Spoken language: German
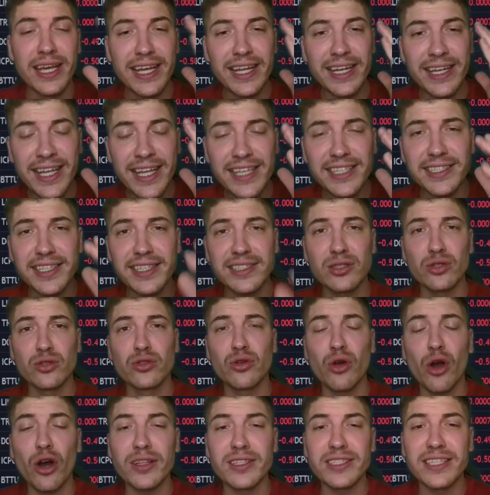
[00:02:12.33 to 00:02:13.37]

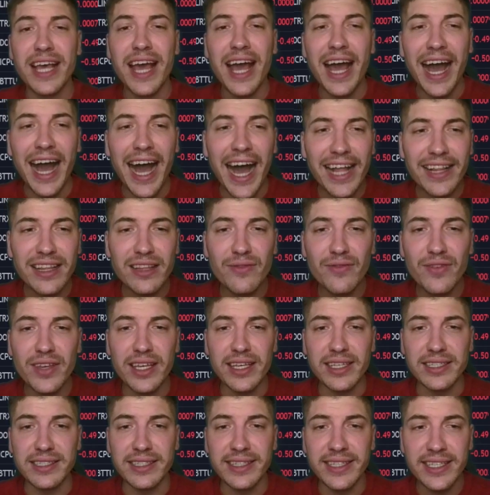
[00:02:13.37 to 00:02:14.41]
Nichtsdestotrotz hatten wir
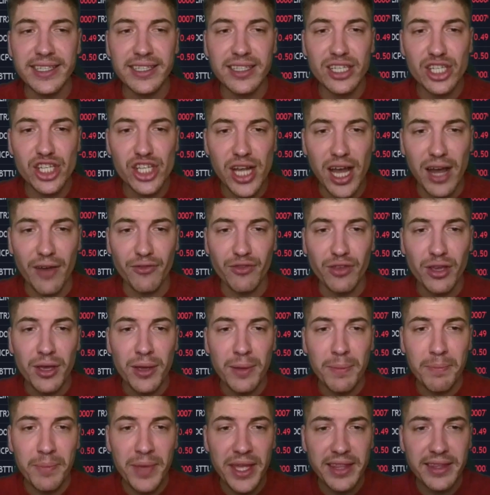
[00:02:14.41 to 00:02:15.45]
es nicht geschafft,
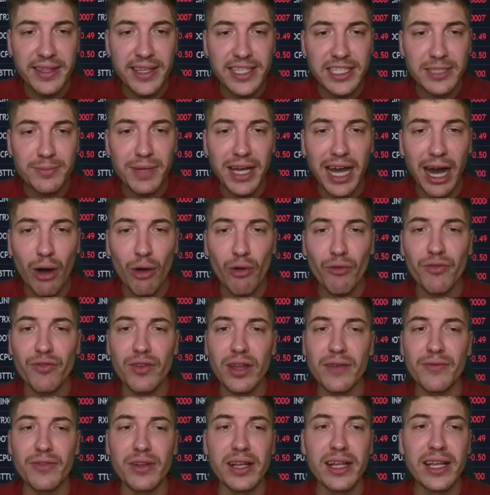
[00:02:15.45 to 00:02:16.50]
mit diesem
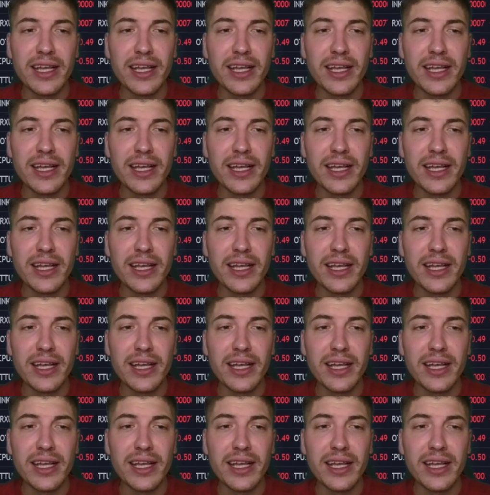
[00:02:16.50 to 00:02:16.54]
Kauflevel